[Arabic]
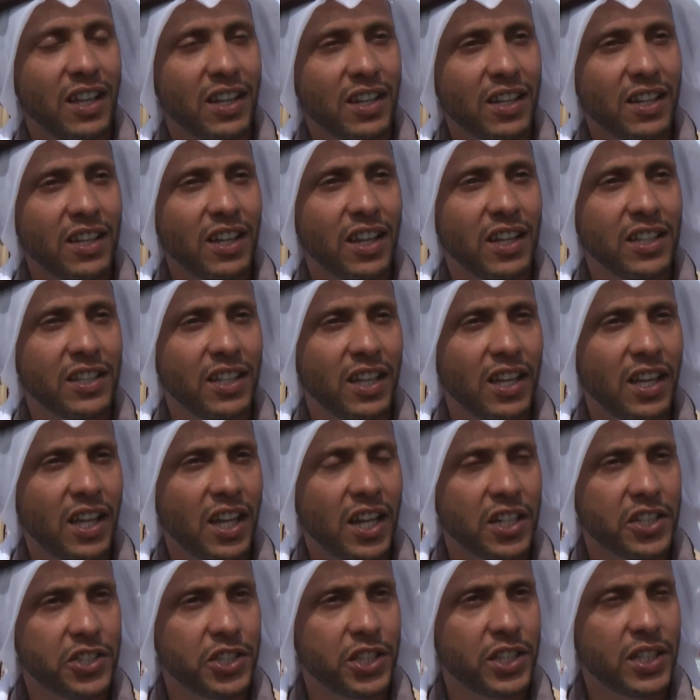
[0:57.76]
القيادة
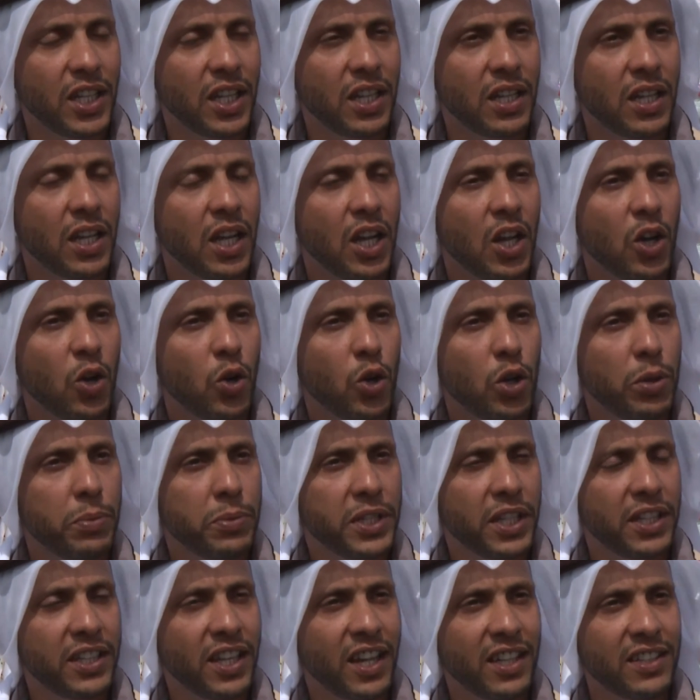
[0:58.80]
الرشيدة
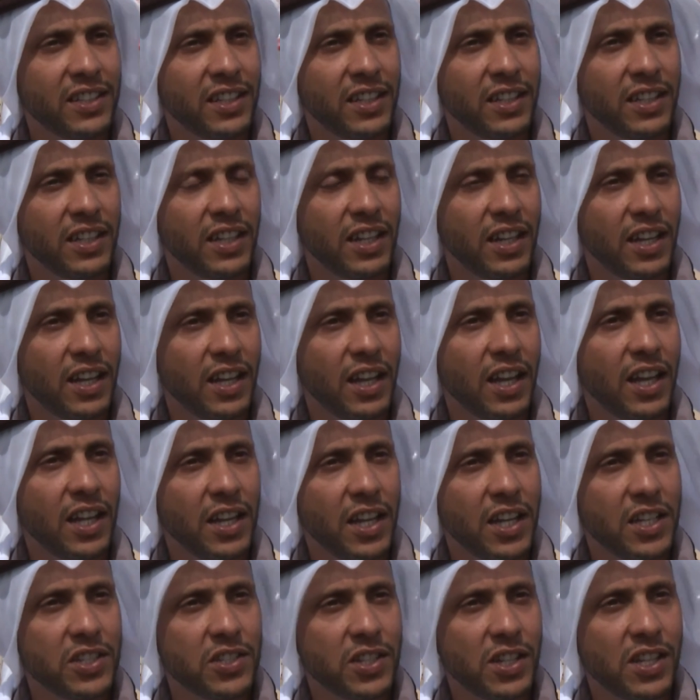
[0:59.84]
وامتدادا إلى
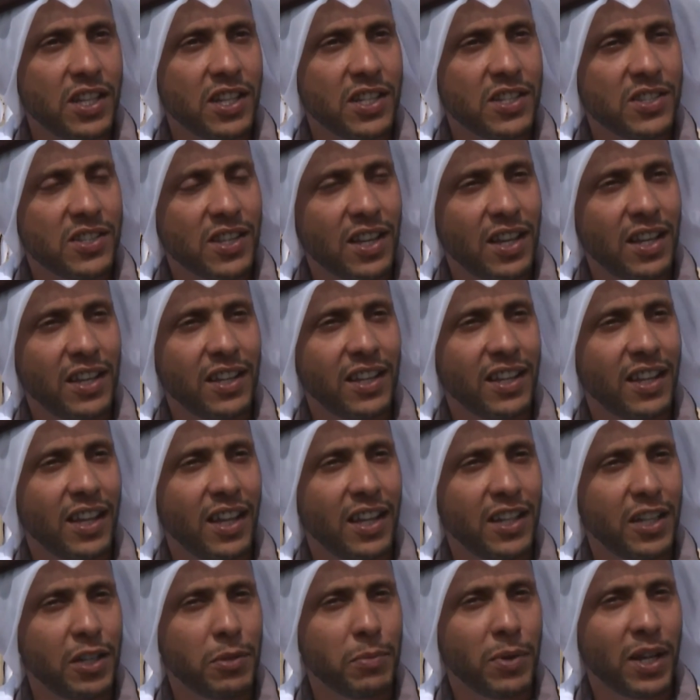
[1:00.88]
النهج
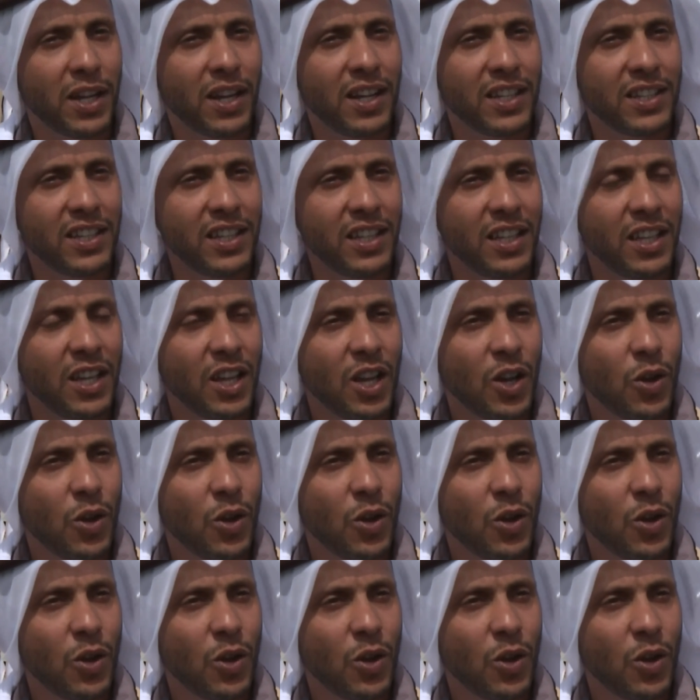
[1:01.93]
الإنساني الإماراتي